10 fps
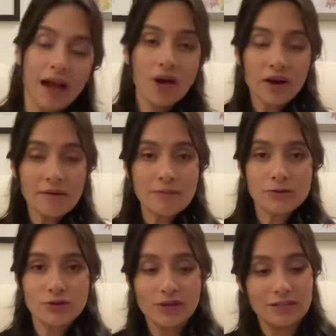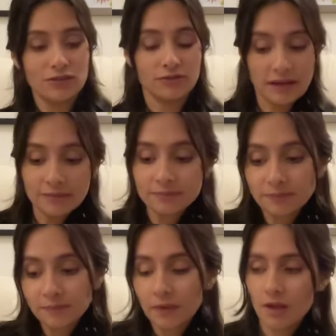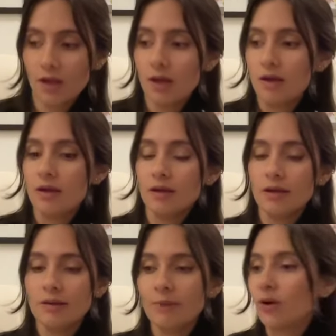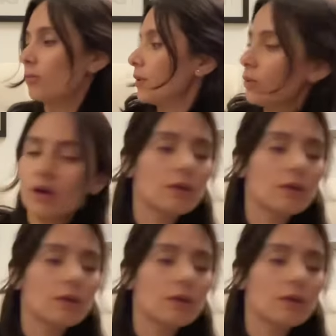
Ahora vamos con el sofá y me compré un